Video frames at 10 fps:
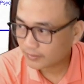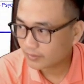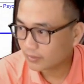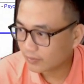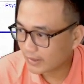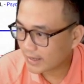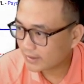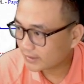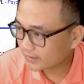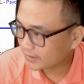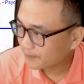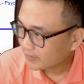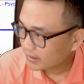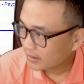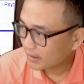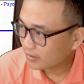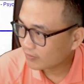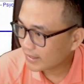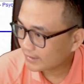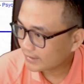Novaland nên gì ở à,
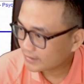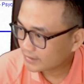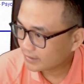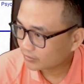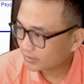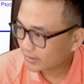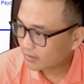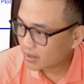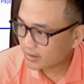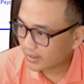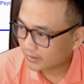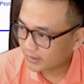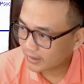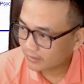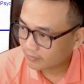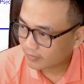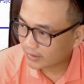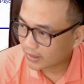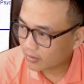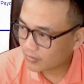Novaland thì anh chị dòng tư thấy nó bất nền đi lên
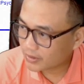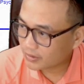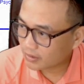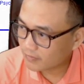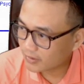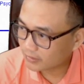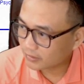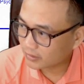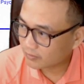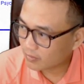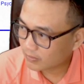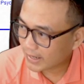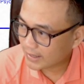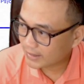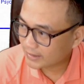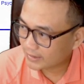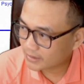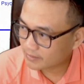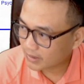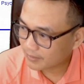và nếu như nó vượt được cái vùng giá này nha anh
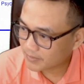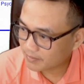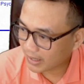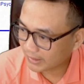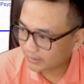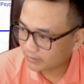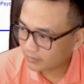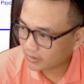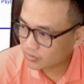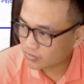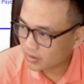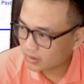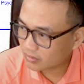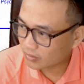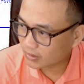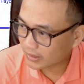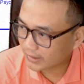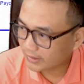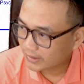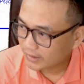chị 15.7 thì với cái xu hướng của con
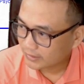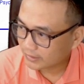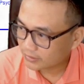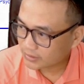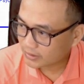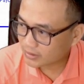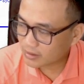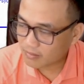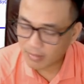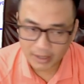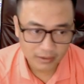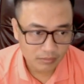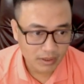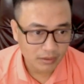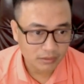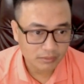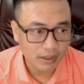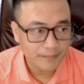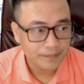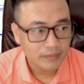này thì nó sẽ rất mạnh trong giai đoạn sắp
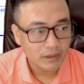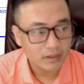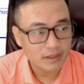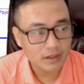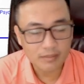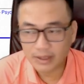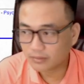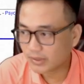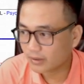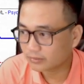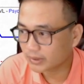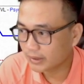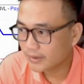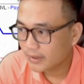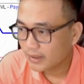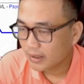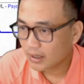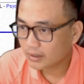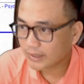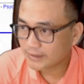tới nó sẽ rất mạnh trong giai đoạn tới
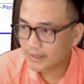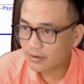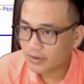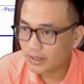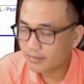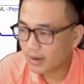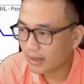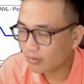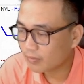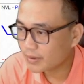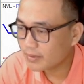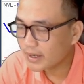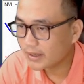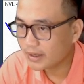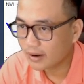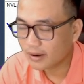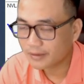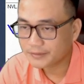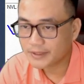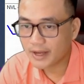à, tại sao khi mà cổ phiếu DG,
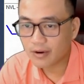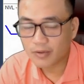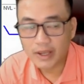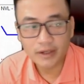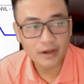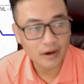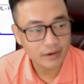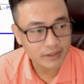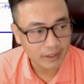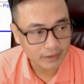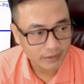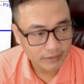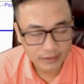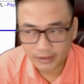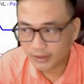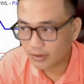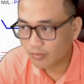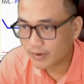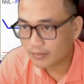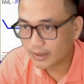CLDG nó chỉnh thì
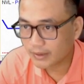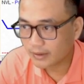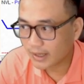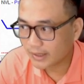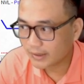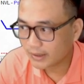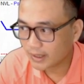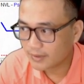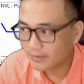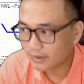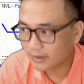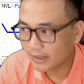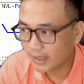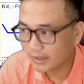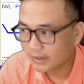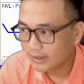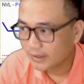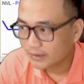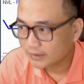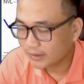cổ phiếu này nó lại à, vượt nó đi lên
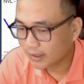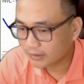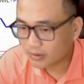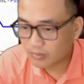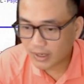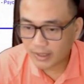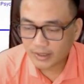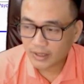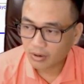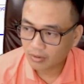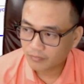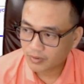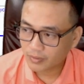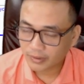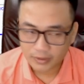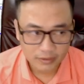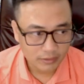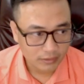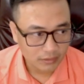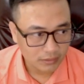thì ở trong cái giai đoạn vừa rồi
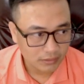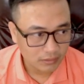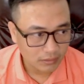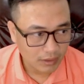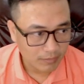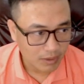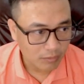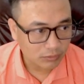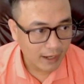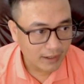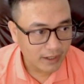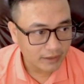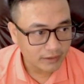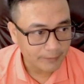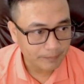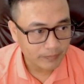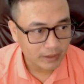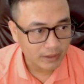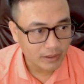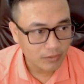tầm cỡ một tháng nay anh chị
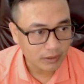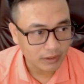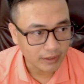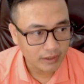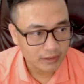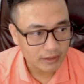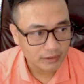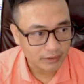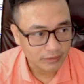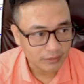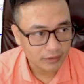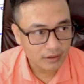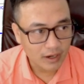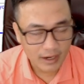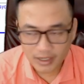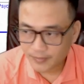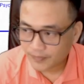thì cái điều nghịch lý ở trên thị trường nó rất là hay